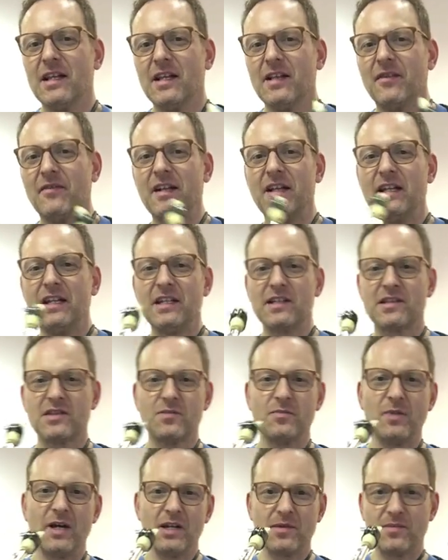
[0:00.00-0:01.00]
Wenn ihr
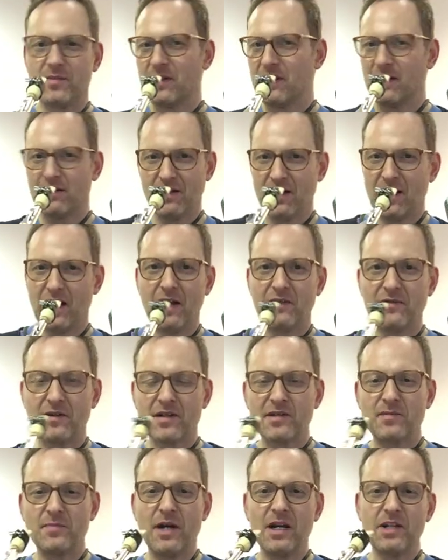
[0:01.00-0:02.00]
zum Beispiel,
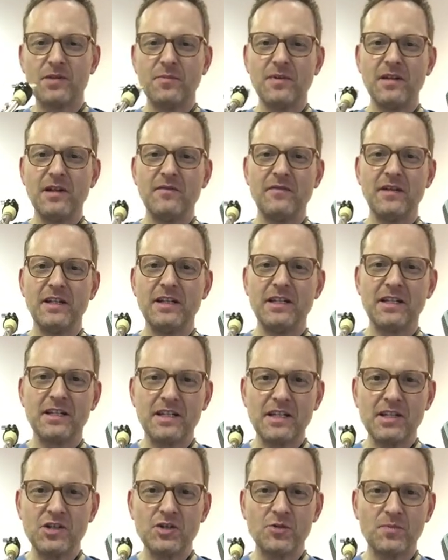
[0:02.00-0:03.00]
einfaches Beispiel, wenn ihr ein
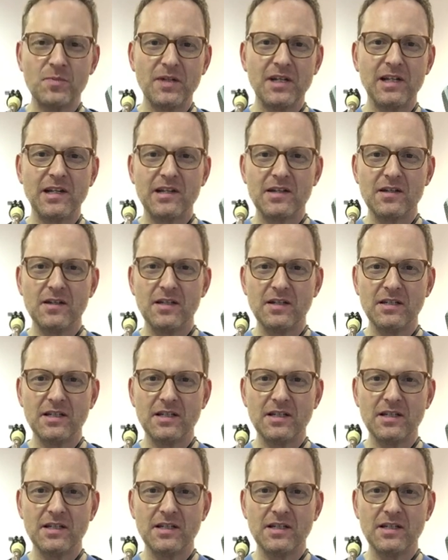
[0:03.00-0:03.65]
Giss spielt, ne,